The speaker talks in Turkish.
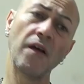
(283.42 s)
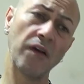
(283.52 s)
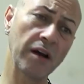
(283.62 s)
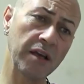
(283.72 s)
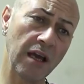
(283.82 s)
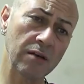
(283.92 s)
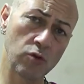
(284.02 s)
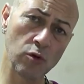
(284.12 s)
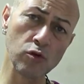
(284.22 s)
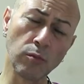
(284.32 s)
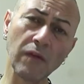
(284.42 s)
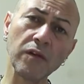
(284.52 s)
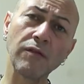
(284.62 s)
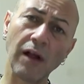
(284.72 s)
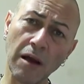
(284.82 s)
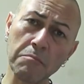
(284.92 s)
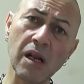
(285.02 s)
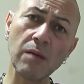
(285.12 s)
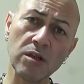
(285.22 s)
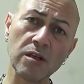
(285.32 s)
yani egzoz dumanını falan
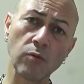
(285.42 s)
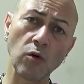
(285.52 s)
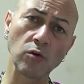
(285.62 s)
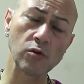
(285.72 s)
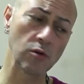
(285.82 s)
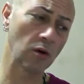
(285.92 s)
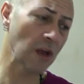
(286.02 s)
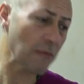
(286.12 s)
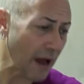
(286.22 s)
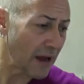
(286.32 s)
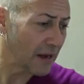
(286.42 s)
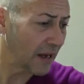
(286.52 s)
bile bilirim kokusunu onun ama